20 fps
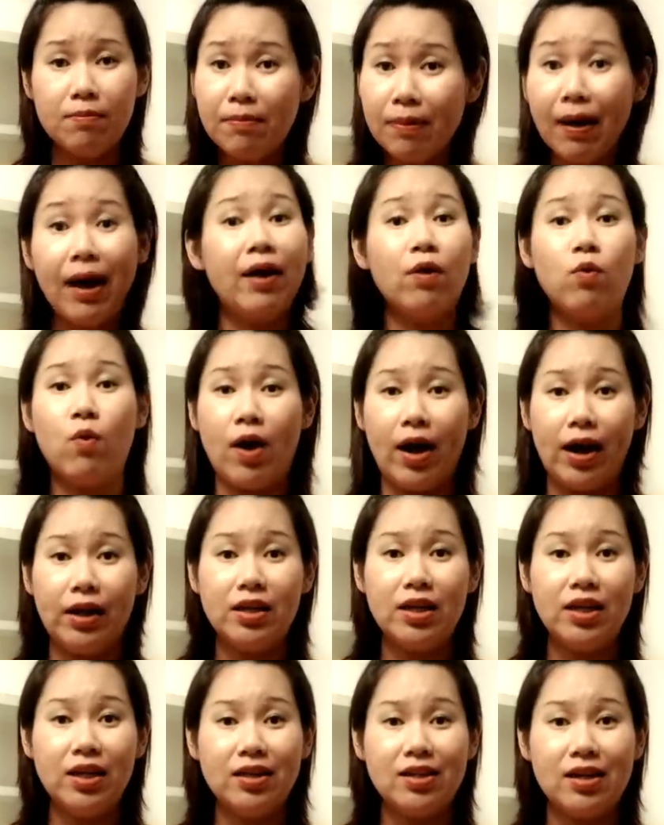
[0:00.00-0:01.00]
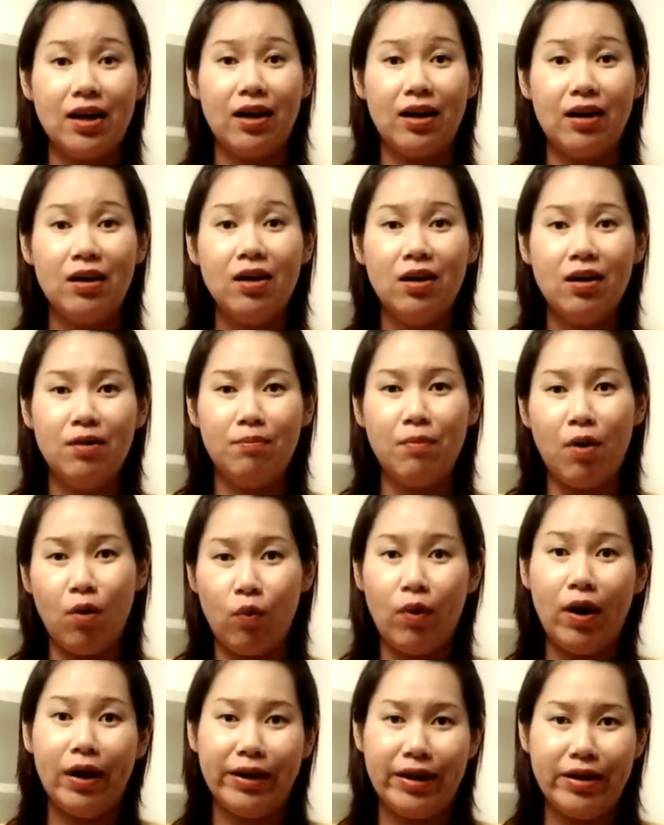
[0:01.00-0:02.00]
มากกว่าที่จะบอก
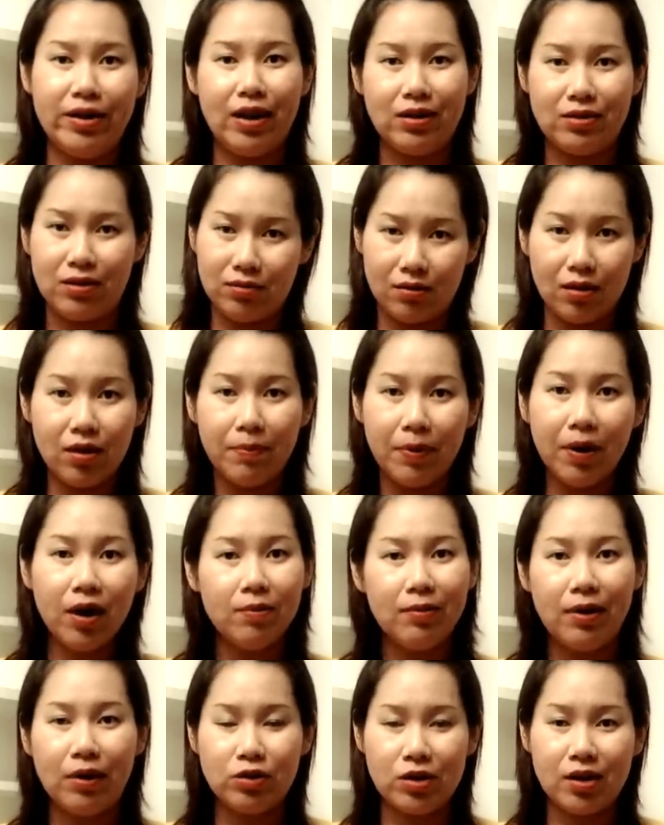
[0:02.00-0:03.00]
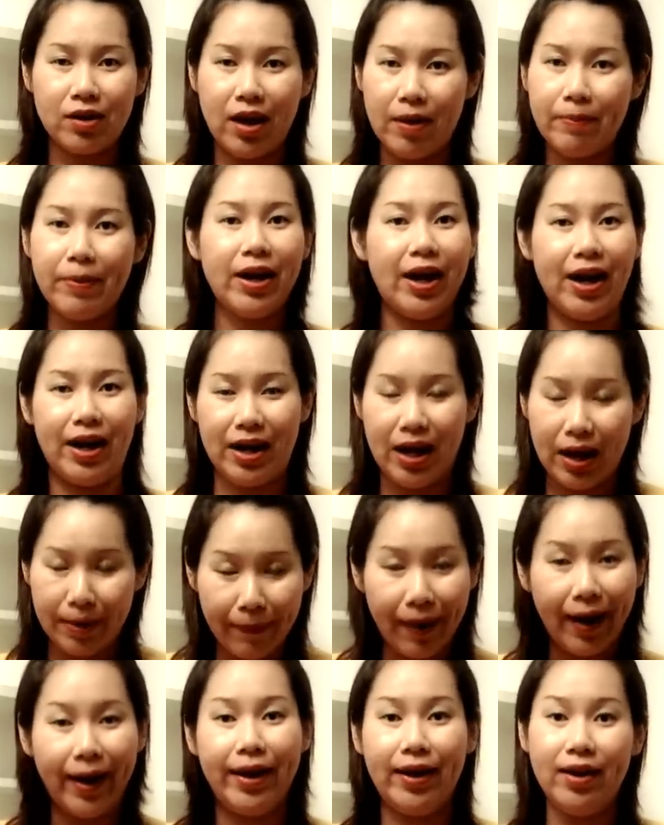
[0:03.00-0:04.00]
ว่ากินยาสตรีเพิ่มเราจะแก้ปัญหาได้ไหม